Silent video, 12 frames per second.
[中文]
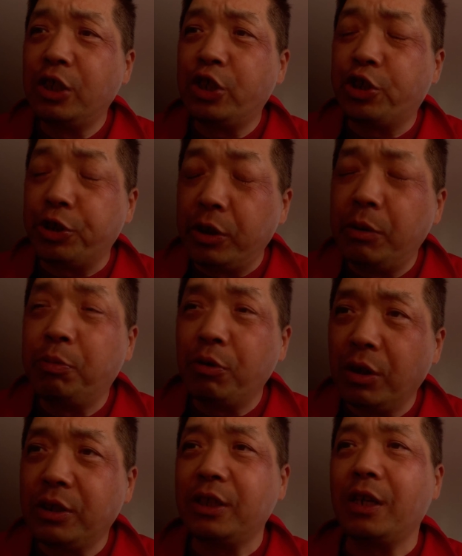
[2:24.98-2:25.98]
直
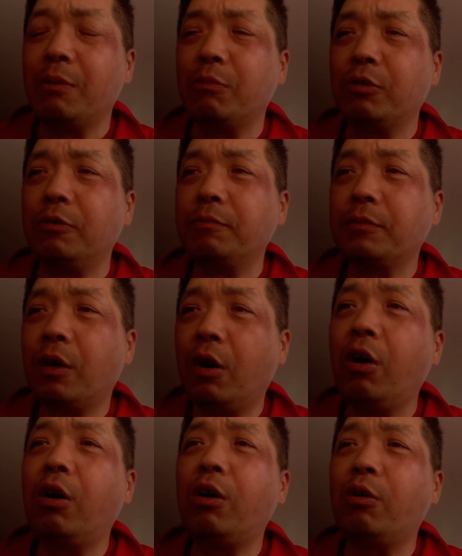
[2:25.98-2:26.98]
播节目
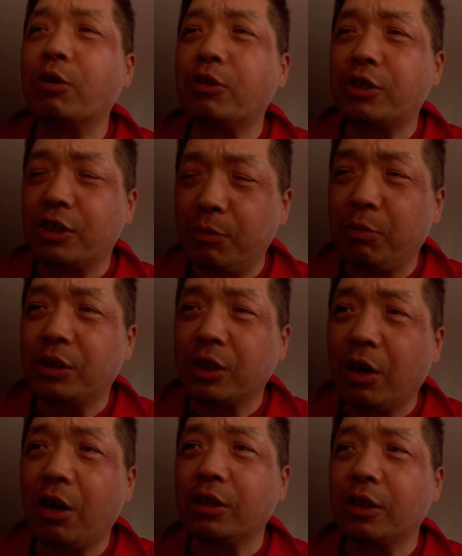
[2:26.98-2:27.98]
哦。我说直播
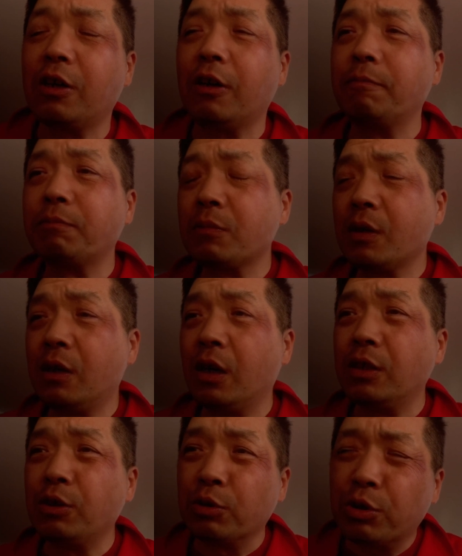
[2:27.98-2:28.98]
挺好挺好
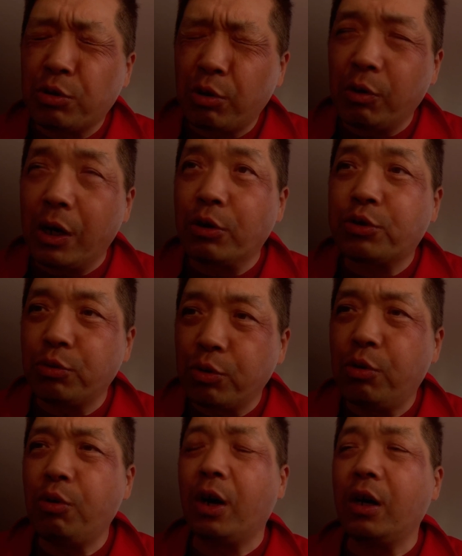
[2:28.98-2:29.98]
啊。有的时候我要送
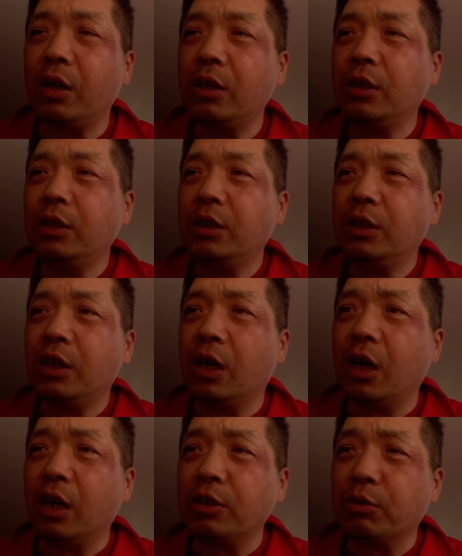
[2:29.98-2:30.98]
货
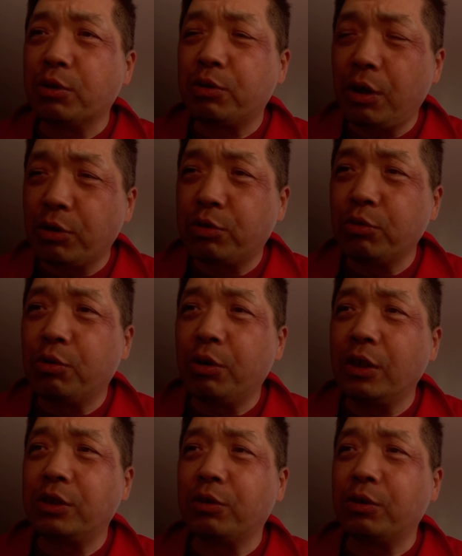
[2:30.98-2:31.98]
啊，有的时候要送
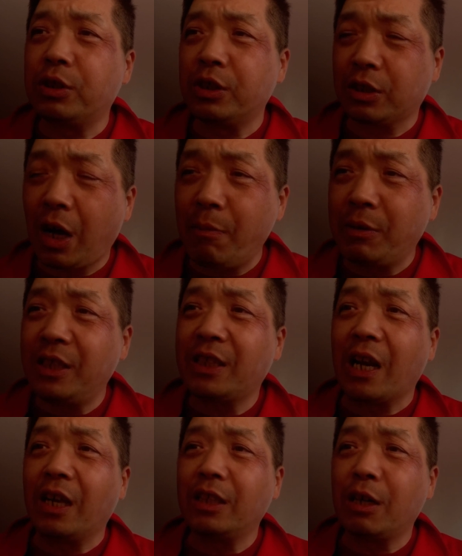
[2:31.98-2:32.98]
货，就是他们一
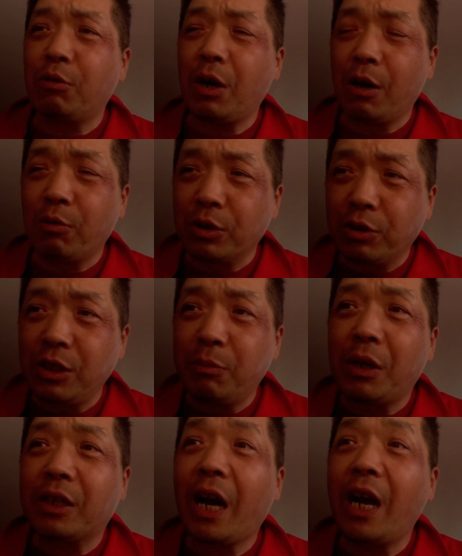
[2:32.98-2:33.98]
打来电话，我就一
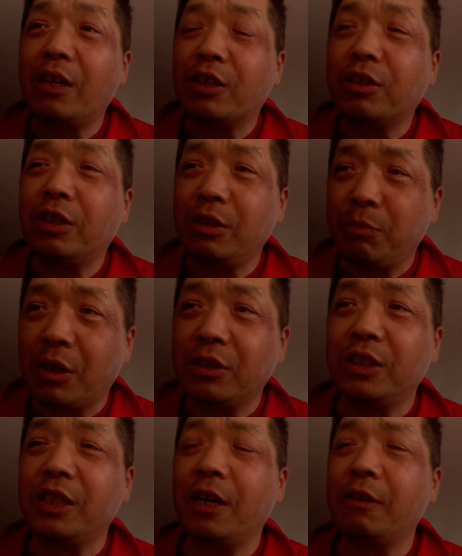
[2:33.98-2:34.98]
边开着车一
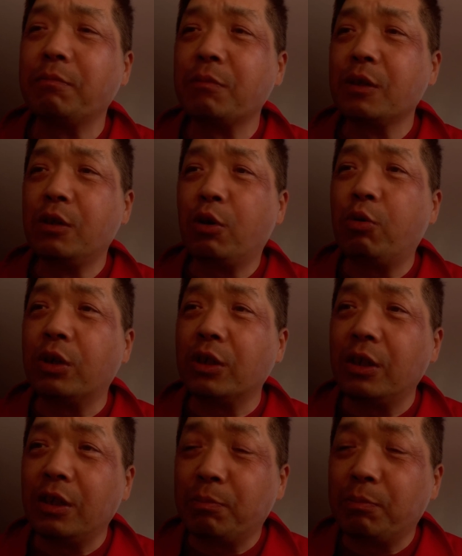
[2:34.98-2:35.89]
边接，或者